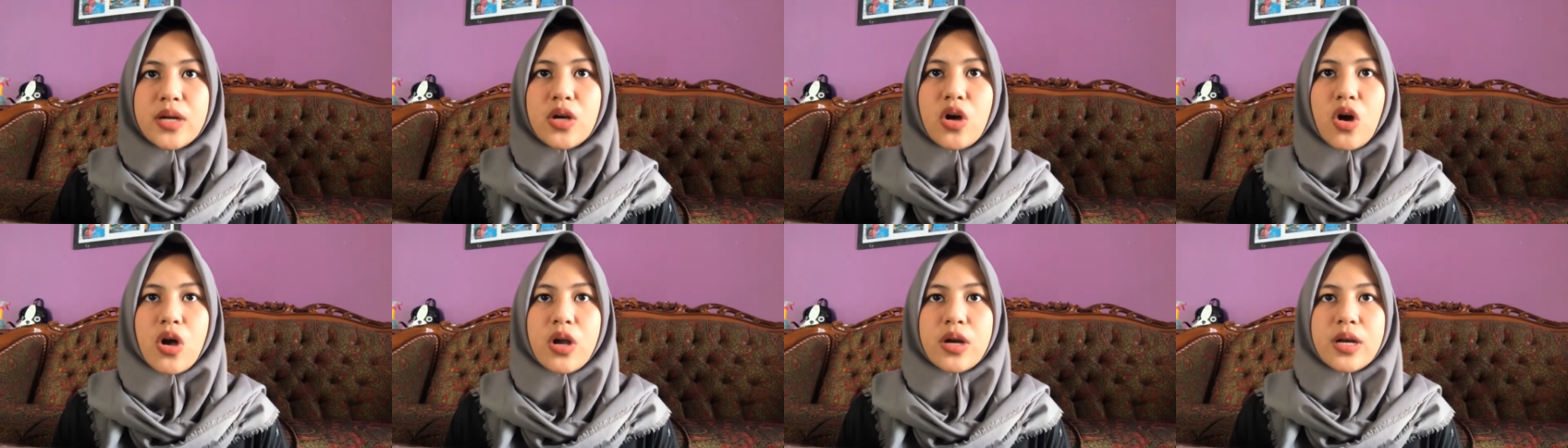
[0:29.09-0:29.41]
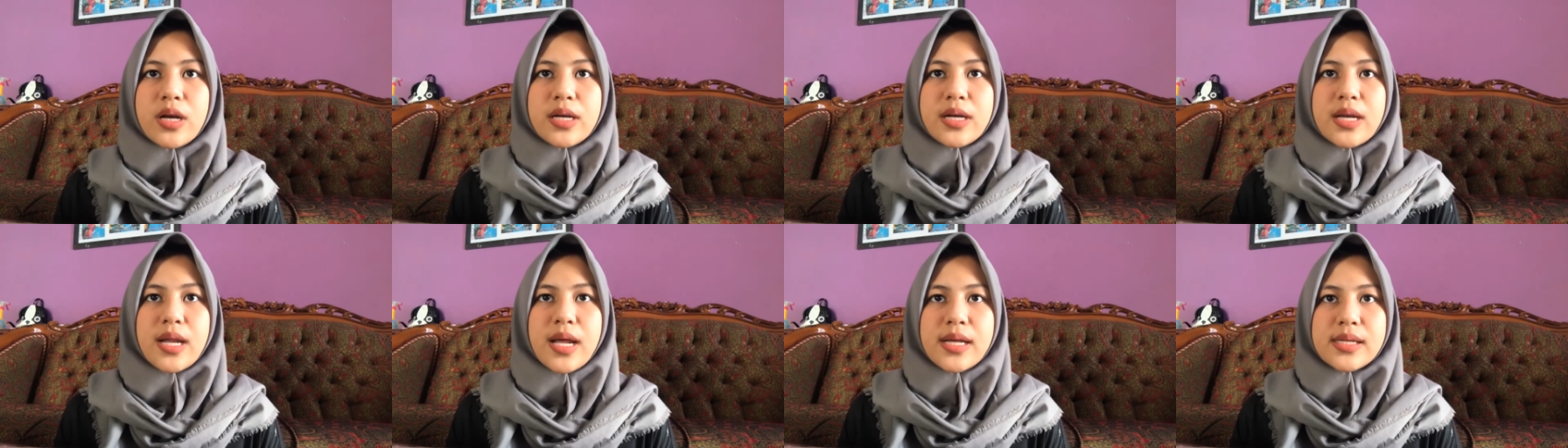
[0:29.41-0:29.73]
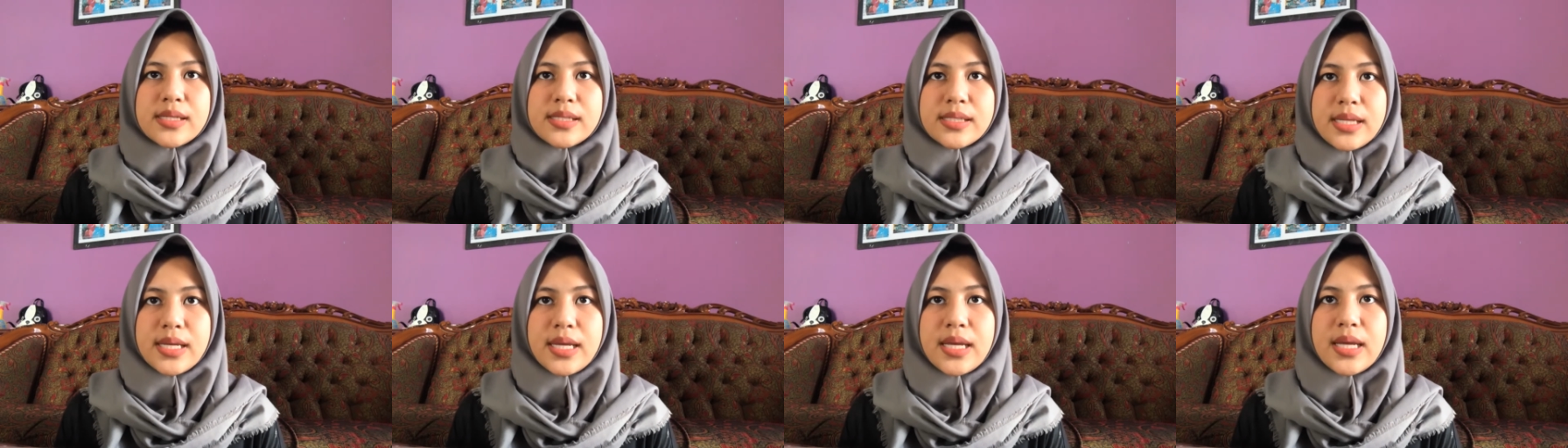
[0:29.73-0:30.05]

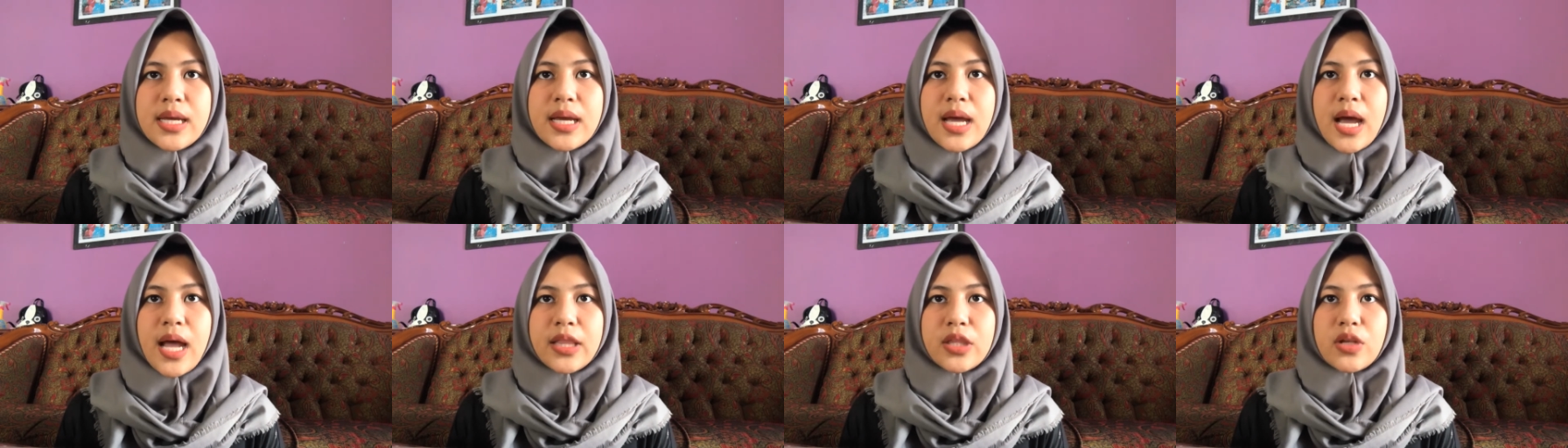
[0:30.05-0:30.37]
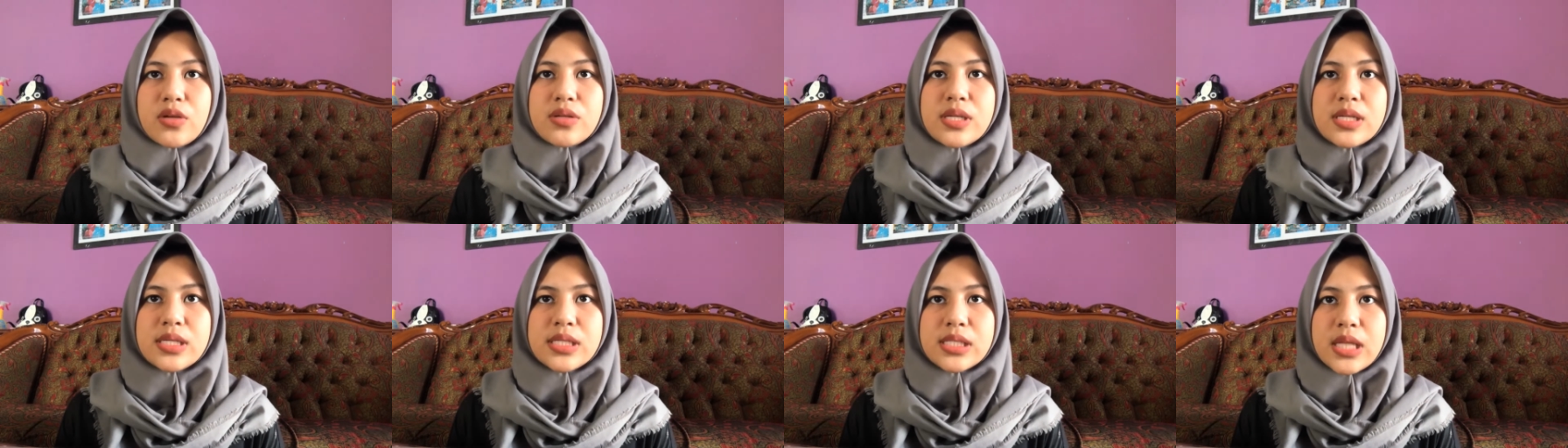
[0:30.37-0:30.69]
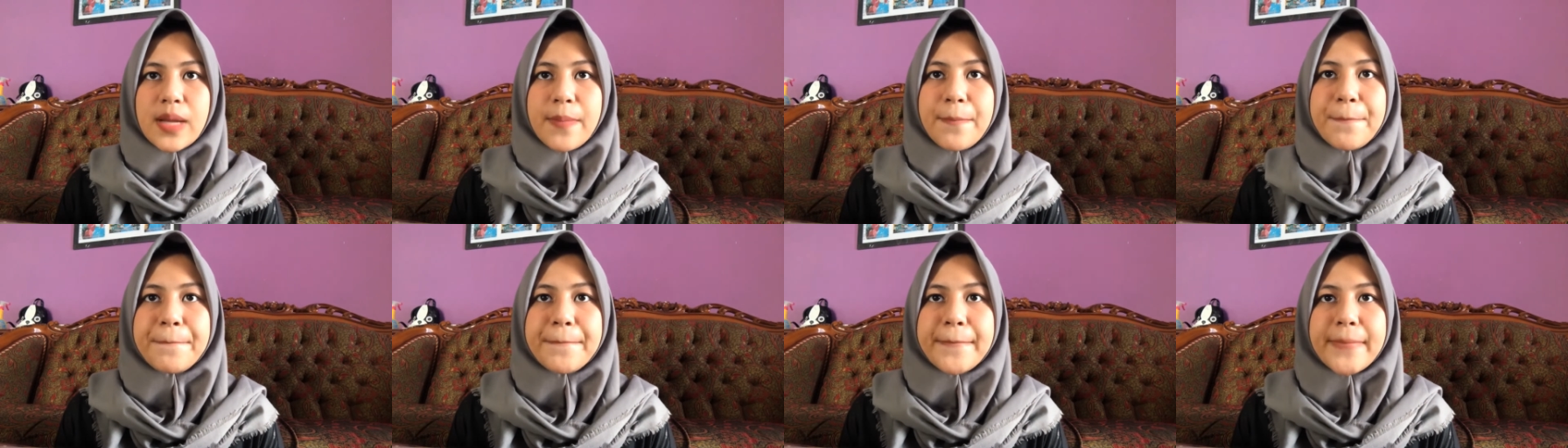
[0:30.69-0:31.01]
koordinasi atau
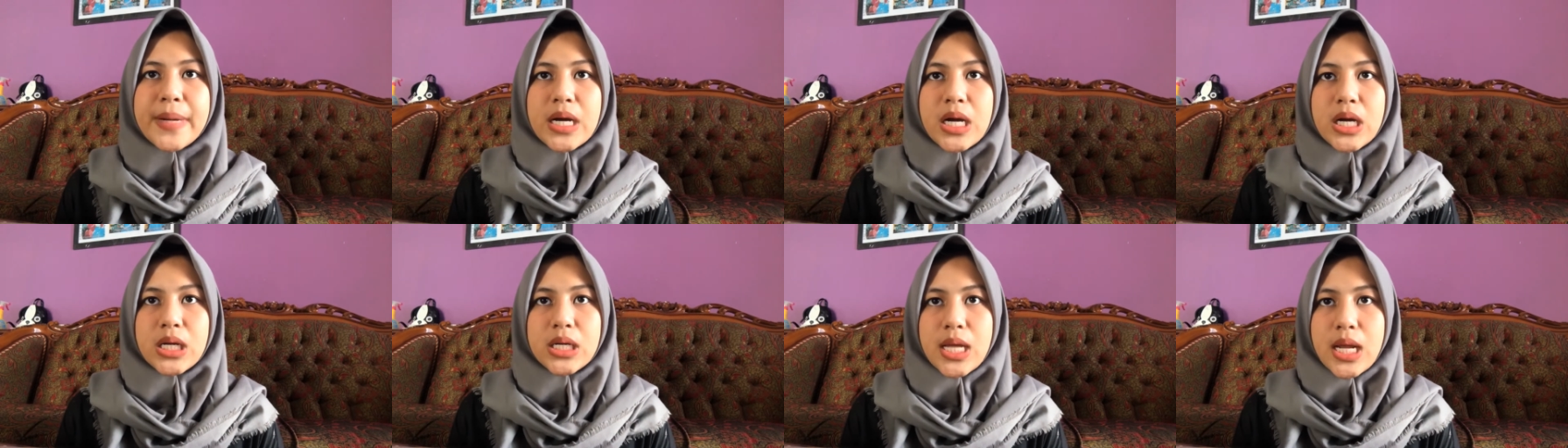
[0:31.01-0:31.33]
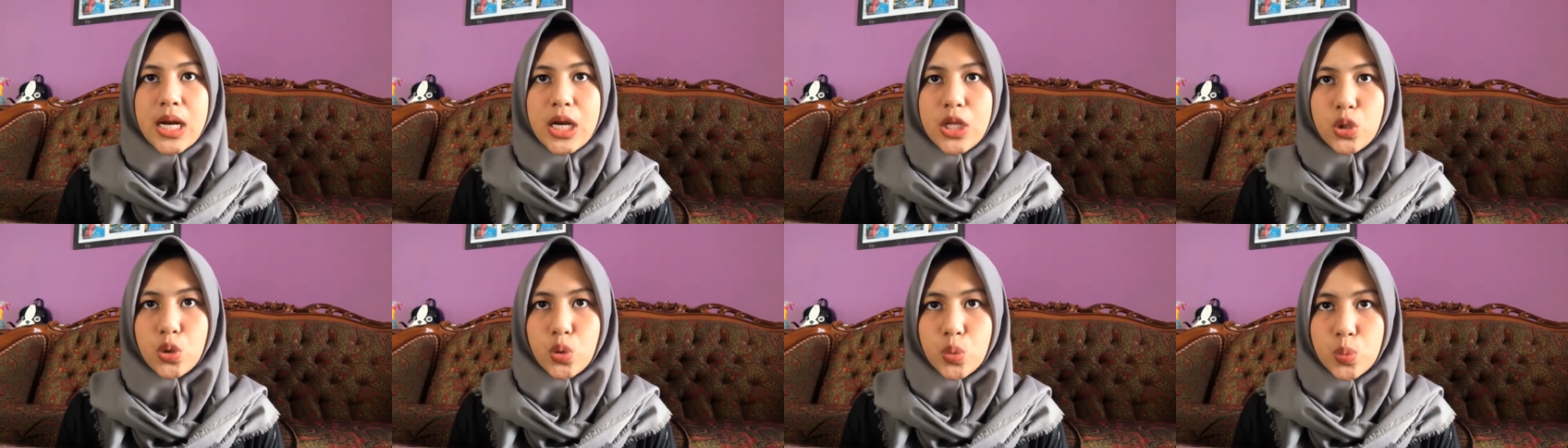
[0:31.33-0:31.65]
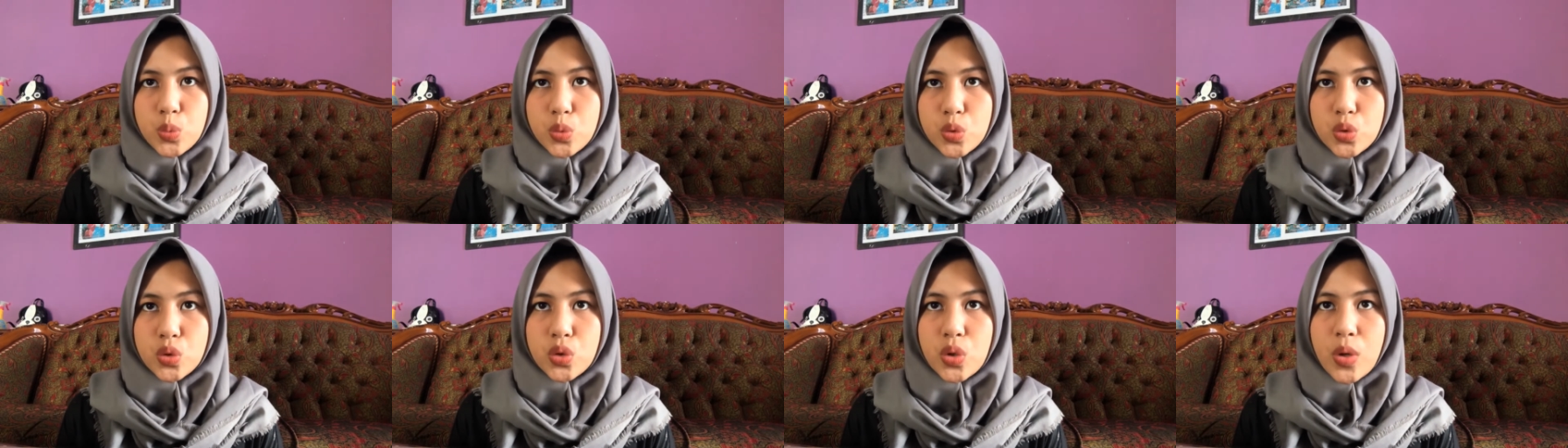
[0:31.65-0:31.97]
sistem pengendali
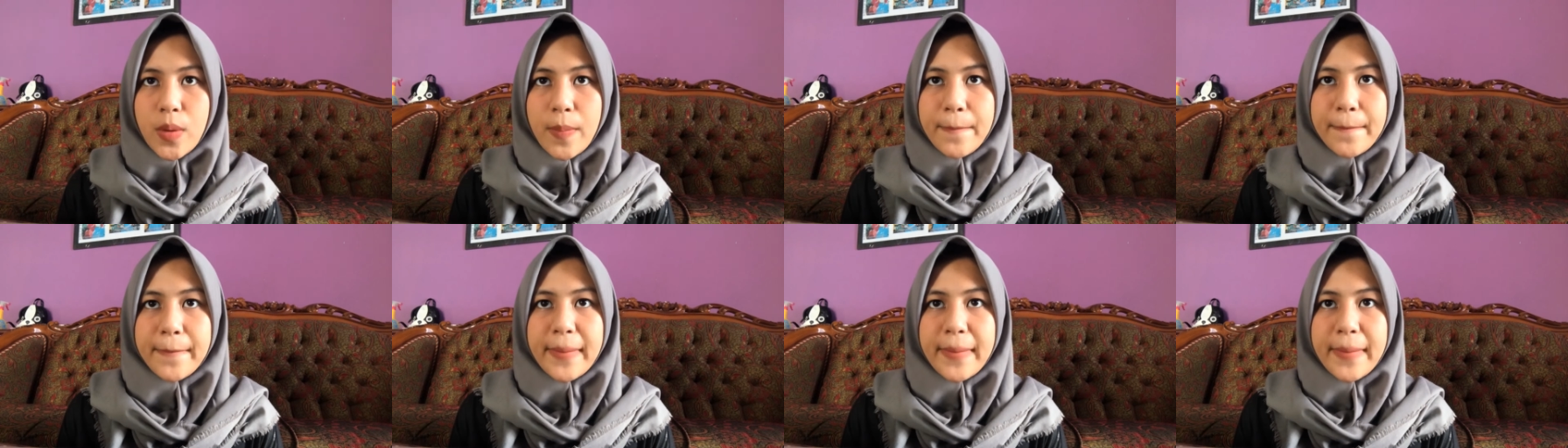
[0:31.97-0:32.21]
tubuh,